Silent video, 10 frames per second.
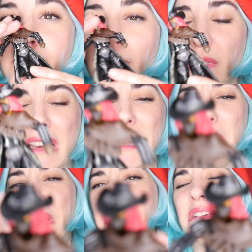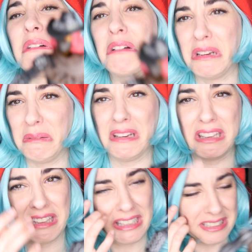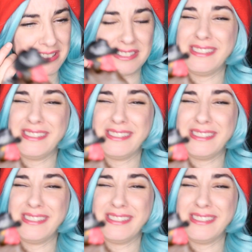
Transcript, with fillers: Huele a plástico horrible, qué asco.